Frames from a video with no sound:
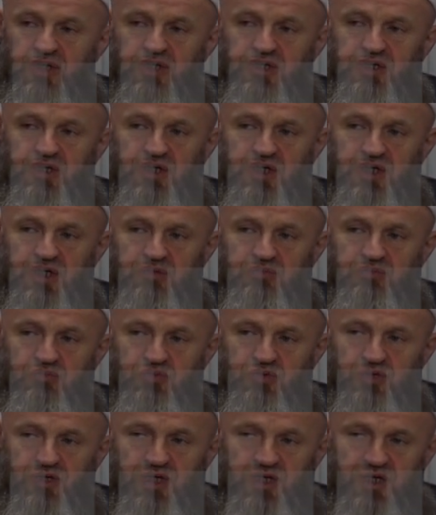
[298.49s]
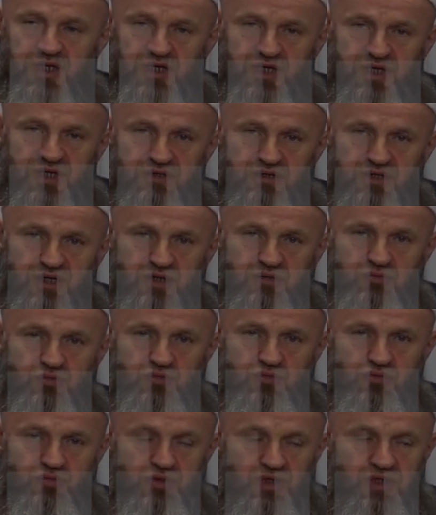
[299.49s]
kadâ rabbuke ellâ
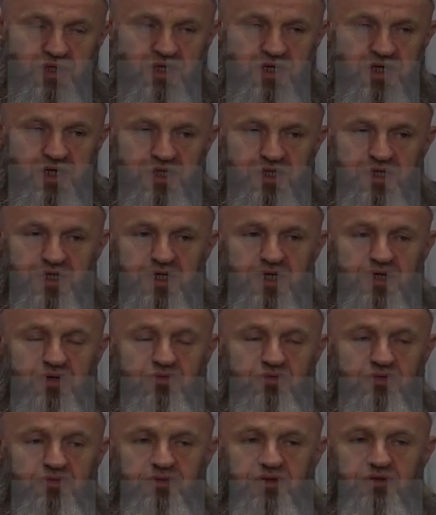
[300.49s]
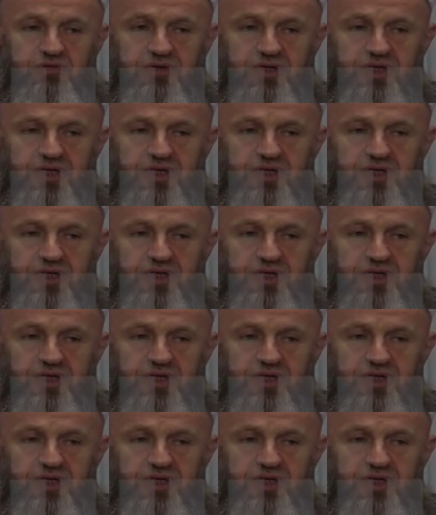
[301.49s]
ta'budu illâ iyyâhu ve bil